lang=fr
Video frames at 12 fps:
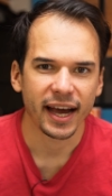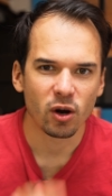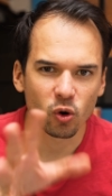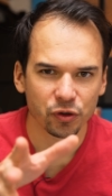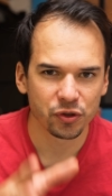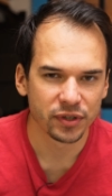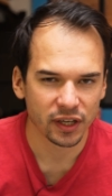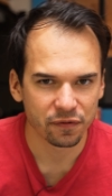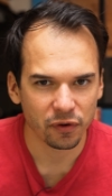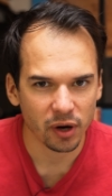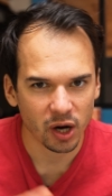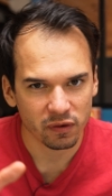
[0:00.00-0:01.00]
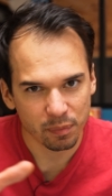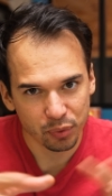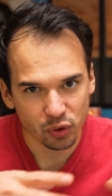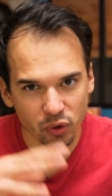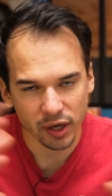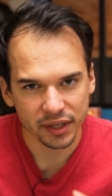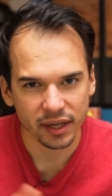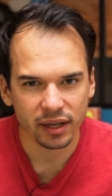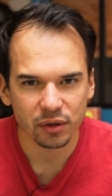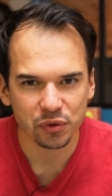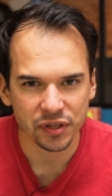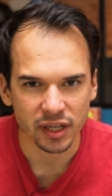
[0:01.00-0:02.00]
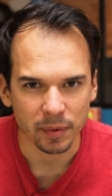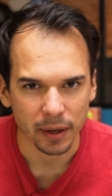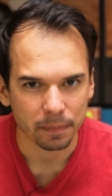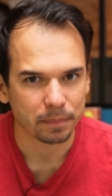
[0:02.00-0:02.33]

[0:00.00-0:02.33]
Allez, on continue cette fois, on va plutôt regarder du cinéma.